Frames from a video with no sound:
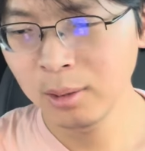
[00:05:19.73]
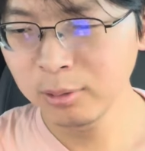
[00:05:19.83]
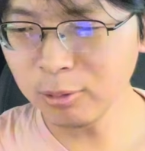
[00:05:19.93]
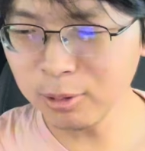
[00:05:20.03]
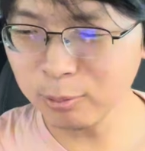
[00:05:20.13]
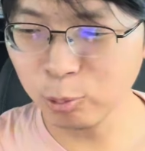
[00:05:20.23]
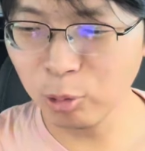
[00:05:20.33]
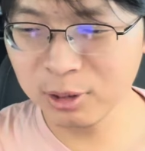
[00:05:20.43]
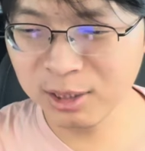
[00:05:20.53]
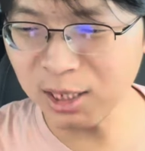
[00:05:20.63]
就是
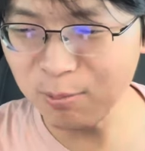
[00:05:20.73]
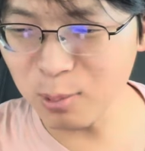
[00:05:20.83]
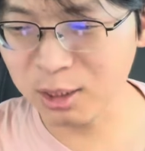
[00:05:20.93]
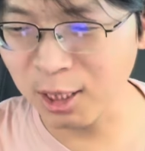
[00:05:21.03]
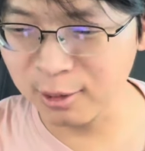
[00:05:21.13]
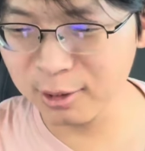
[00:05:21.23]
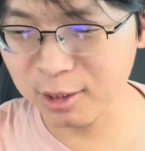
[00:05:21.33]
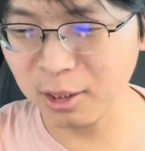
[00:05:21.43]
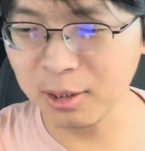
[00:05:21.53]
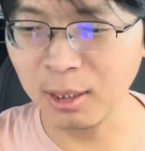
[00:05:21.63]
我这么诚
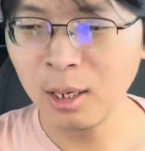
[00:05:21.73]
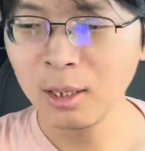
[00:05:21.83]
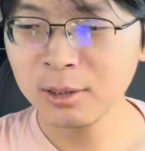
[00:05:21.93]
实的人，